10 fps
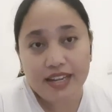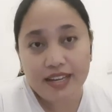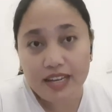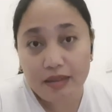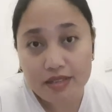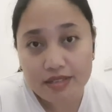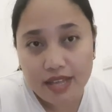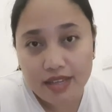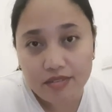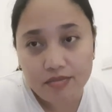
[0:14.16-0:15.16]
Lalabas
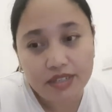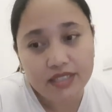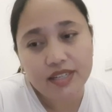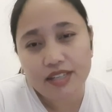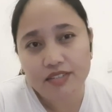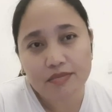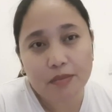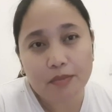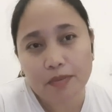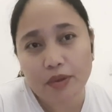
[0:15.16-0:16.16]
tayo. Mag, ano,
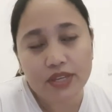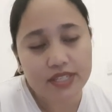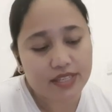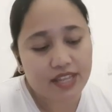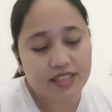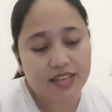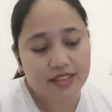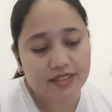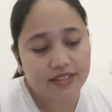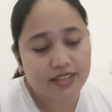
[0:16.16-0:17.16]
magpapawis and
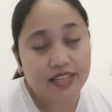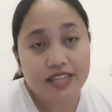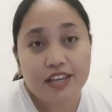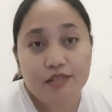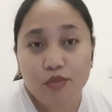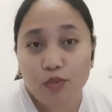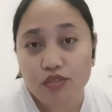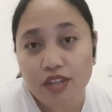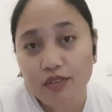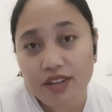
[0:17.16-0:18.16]
then
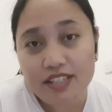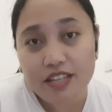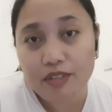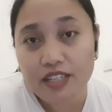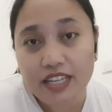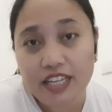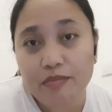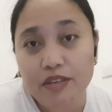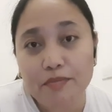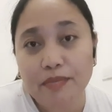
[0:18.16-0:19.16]
pupunta ako ng
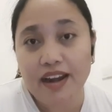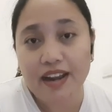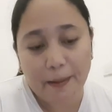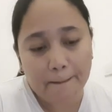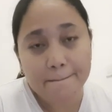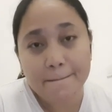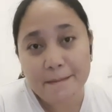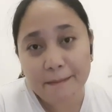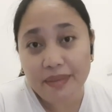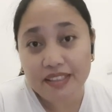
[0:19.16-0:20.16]
7-Eleven para
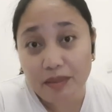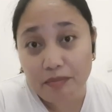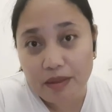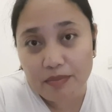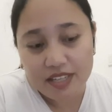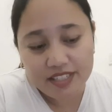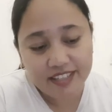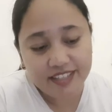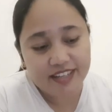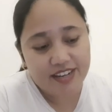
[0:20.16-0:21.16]
mag-top up ng Sintel